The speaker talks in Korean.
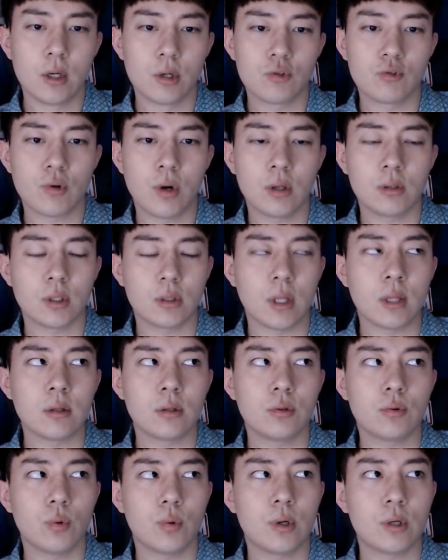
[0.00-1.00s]
중앙대
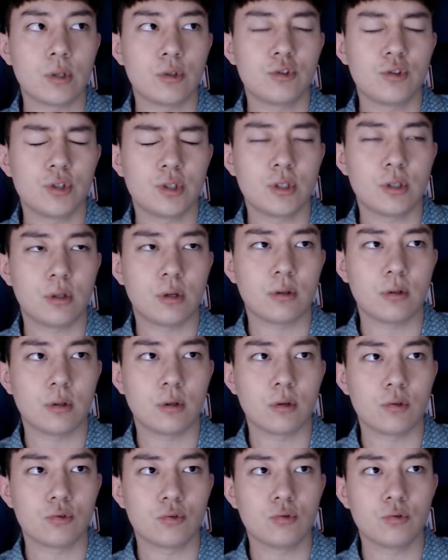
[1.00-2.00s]
댄스 동아리 출신이라고
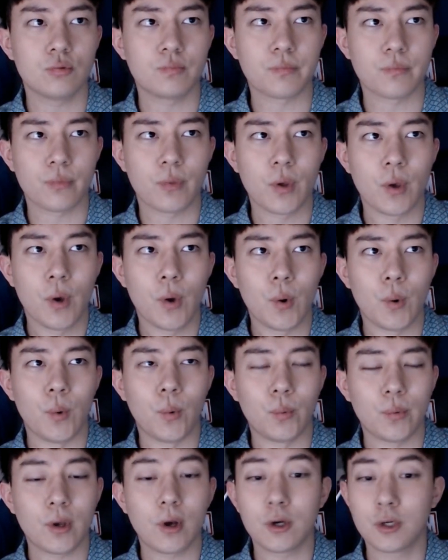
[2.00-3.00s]
그래가지고
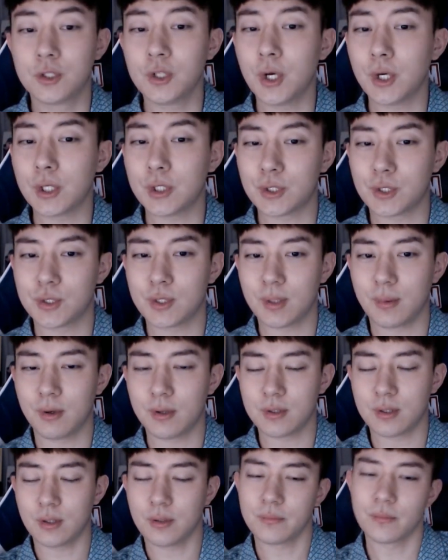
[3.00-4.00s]
어, 내가 그 얘기를
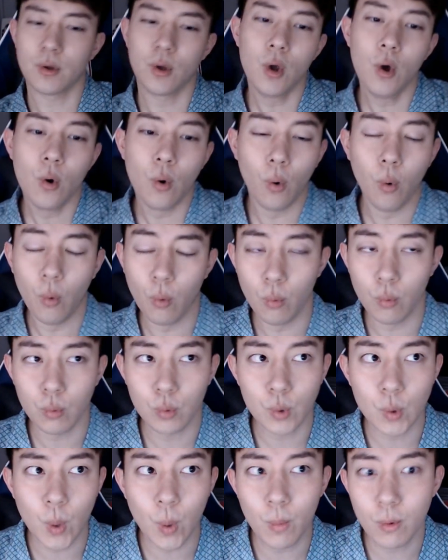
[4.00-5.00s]
듣자마자 어
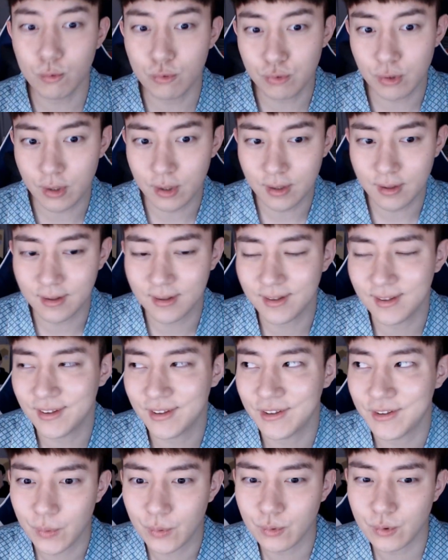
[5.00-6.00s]
그러면 우리
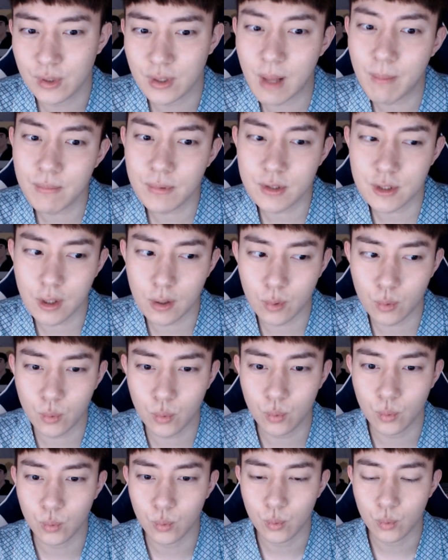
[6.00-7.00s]
우리
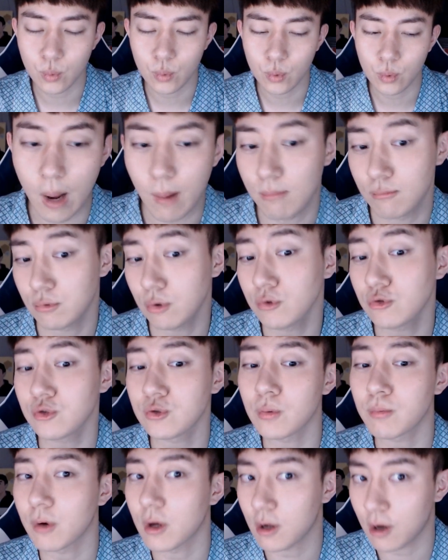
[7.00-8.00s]
3차로 감성주
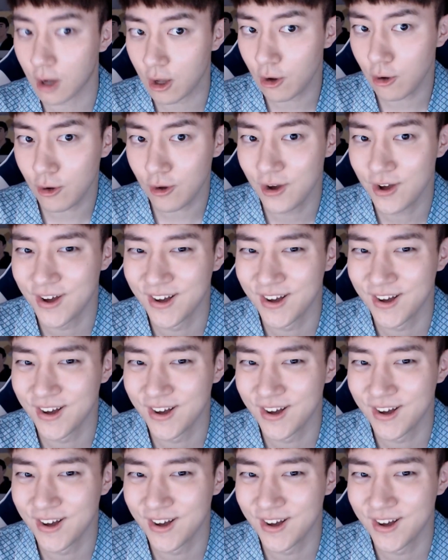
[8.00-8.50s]
좀 갈까요?